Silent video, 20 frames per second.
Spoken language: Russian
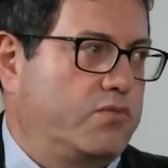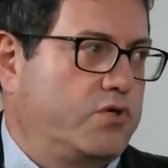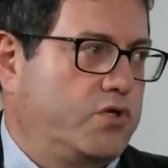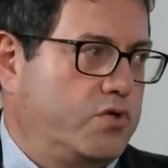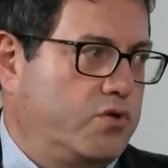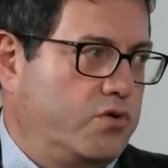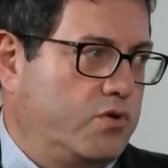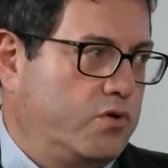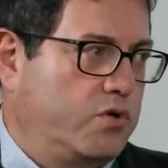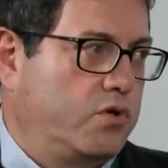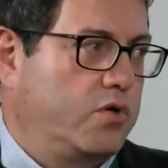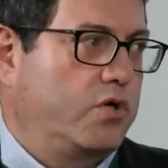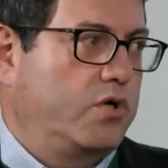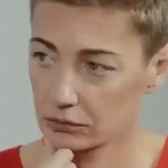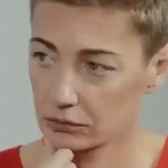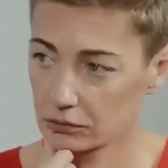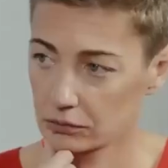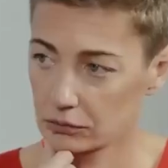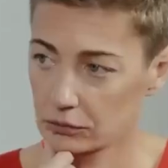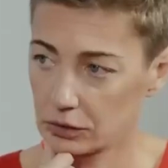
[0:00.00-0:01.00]
что
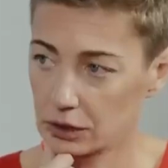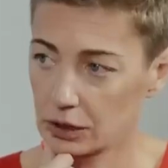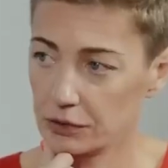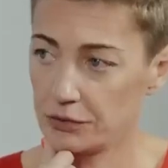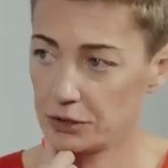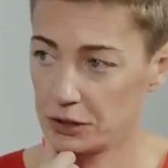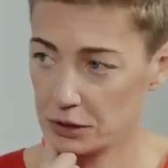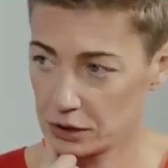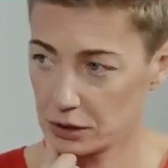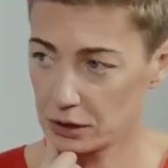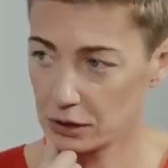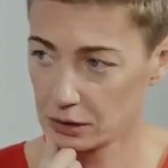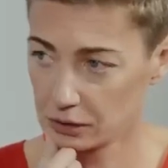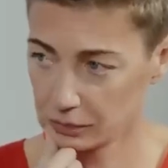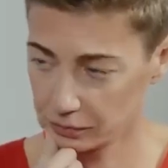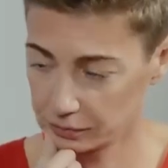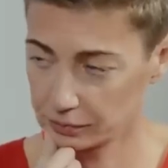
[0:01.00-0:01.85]
я Ты вижу. Видел.